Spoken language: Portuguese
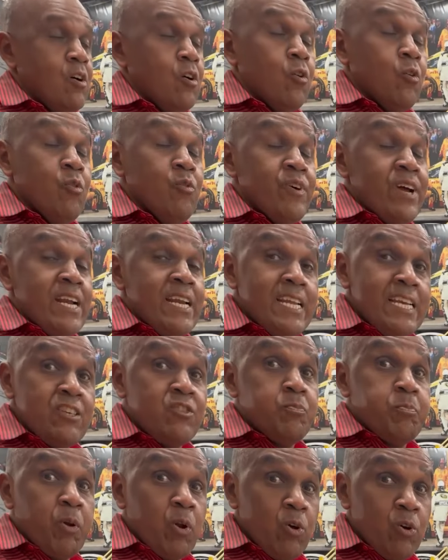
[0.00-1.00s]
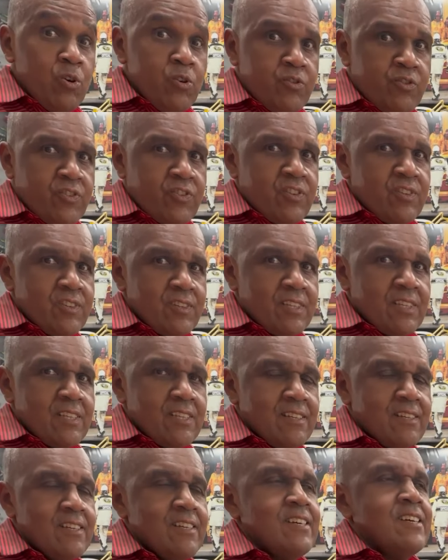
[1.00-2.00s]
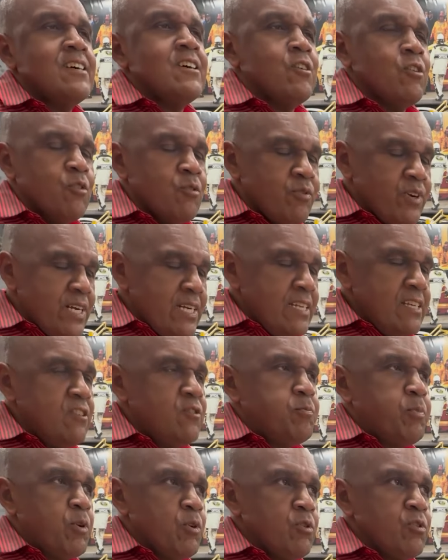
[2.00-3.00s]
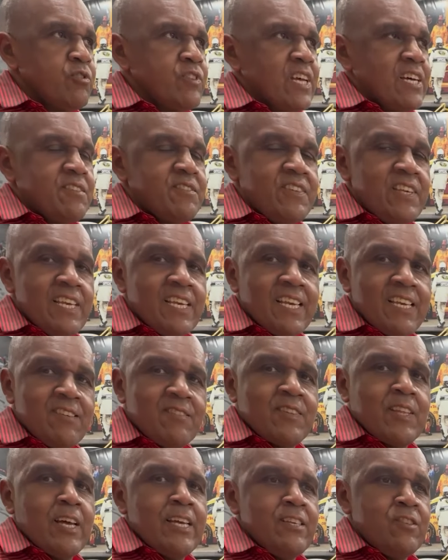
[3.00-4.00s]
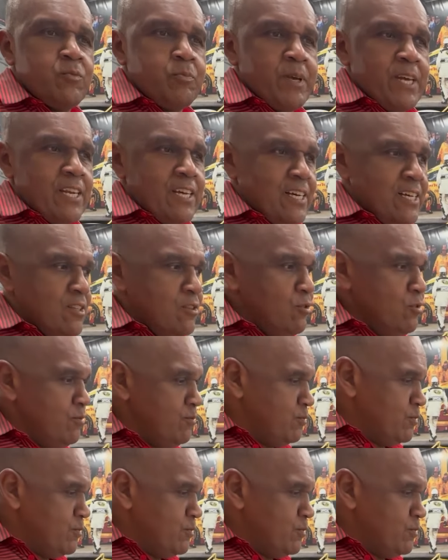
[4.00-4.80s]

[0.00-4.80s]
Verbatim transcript: O verniz plus, o verniz plus da Sikkens está aí esperando.